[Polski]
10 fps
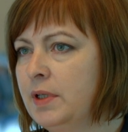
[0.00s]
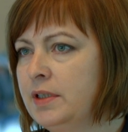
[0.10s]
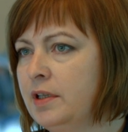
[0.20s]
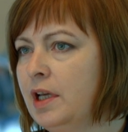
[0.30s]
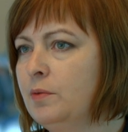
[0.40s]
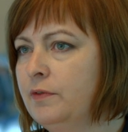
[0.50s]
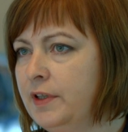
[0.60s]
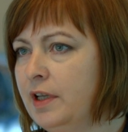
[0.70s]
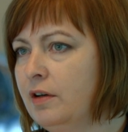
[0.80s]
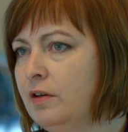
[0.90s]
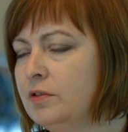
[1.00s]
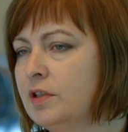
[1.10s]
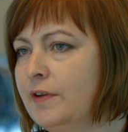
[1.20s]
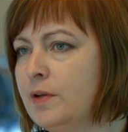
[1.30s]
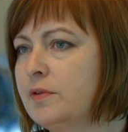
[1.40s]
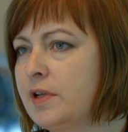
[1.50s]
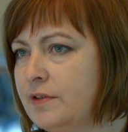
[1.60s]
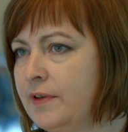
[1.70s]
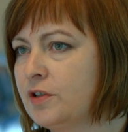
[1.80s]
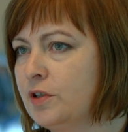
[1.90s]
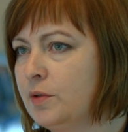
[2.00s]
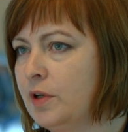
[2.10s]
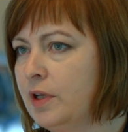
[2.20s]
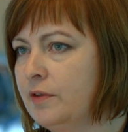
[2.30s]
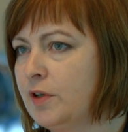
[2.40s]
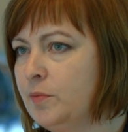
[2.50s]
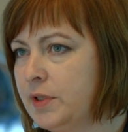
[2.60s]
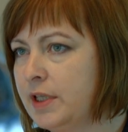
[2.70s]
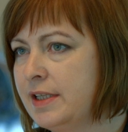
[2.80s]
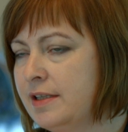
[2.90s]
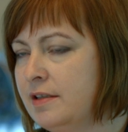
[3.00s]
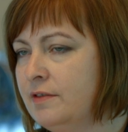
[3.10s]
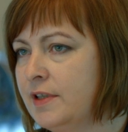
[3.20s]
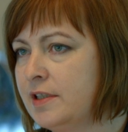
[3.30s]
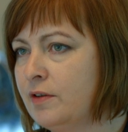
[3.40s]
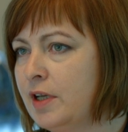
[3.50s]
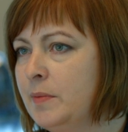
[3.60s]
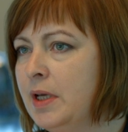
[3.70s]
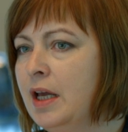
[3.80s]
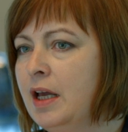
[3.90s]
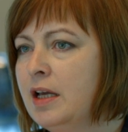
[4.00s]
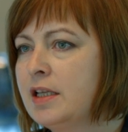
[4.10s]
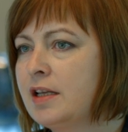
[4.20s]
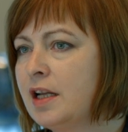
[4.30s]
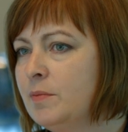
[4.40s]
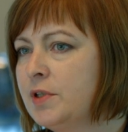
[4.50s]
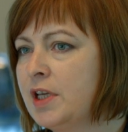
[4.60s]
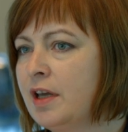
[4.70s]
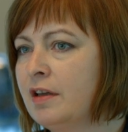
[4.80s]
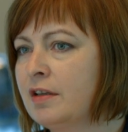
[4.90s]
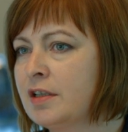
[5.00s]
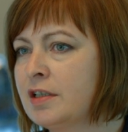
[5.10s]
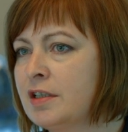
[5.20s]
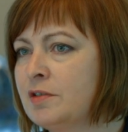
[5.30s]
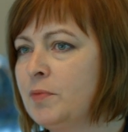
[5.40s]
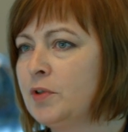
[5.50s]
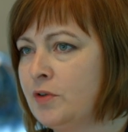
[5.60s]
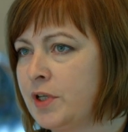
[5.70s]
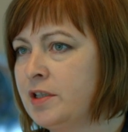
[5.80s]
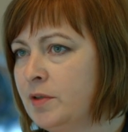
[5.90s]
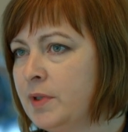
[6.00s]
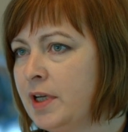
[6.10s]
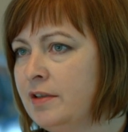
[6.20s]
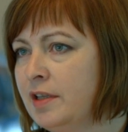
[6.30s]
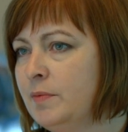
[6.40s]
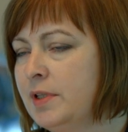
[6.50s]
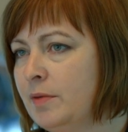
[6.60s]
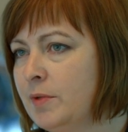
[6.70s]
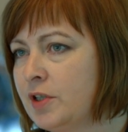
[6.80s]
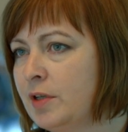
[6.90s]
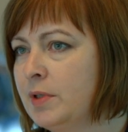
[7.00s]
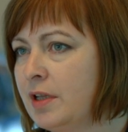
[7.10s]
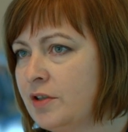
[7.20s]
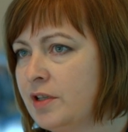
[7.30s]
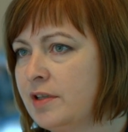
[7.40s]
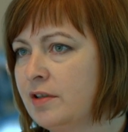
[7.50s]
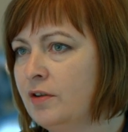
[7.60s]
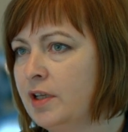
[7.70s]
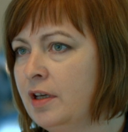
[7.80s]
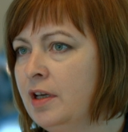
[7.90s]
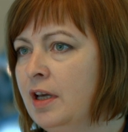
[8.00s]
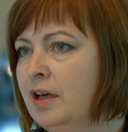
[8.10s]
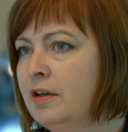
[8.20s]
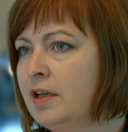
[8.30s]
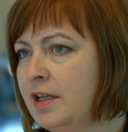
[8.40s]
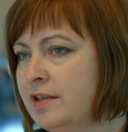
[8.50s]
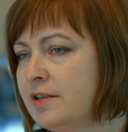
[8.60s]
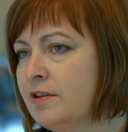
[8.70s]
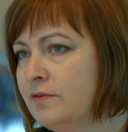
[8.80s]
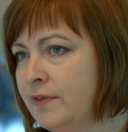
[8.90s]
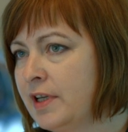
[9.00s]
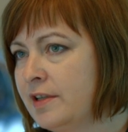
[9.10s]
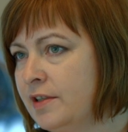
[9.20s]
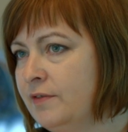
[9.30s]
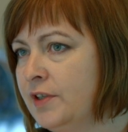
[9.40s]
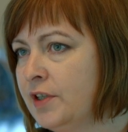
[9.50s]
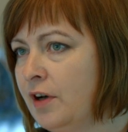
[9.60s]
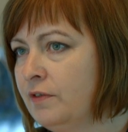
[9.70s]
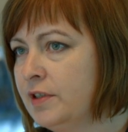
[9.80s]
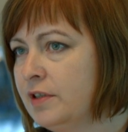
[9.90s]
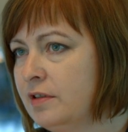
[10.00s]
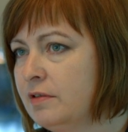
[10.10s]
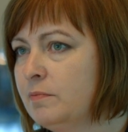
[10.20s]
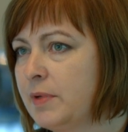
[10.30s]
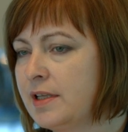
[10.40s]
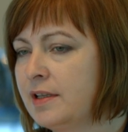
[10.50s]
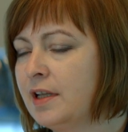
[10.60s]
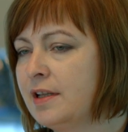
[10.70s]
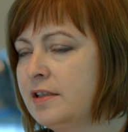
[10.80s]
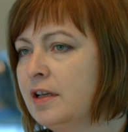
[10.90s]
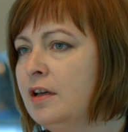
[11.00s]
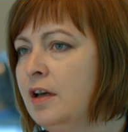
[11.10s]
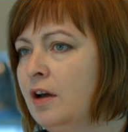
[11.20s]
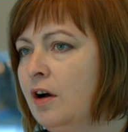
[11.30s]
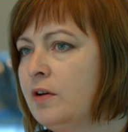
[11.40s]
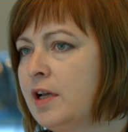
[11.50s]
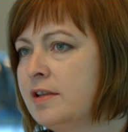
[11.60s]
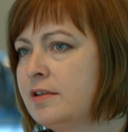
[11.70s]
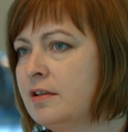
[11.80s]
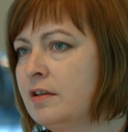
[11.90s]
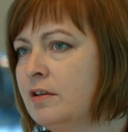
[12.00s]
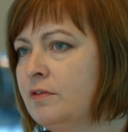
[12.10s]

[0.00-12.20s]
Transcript: materiały wideo odgrywają coraz większą rolę w komunikacji z inwestorem. Staramy się y, podążać tym trendem i zamieszczamy na naszej stronie relacje z konferencji wynikowych, prezentacje oraz y,